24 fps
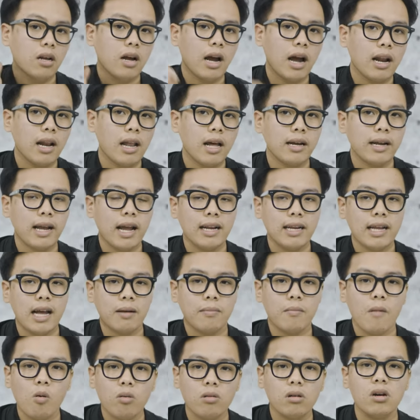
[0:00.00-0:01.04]
hay là nghe
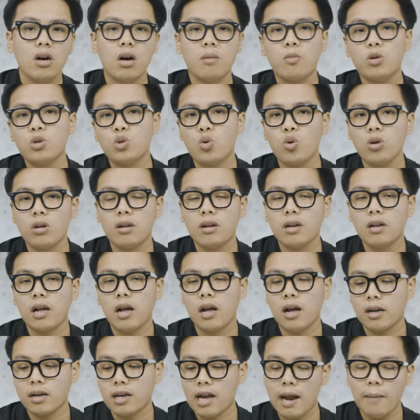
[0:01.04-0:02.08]
nhạc bốc lửa một chút,
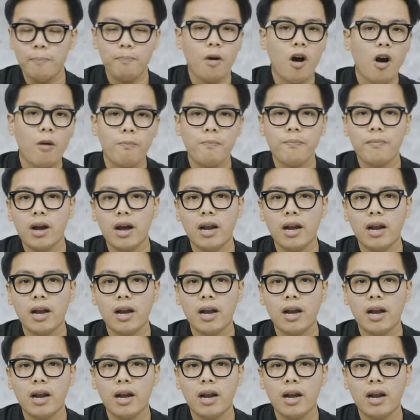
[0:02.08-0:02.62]
à, K-pop,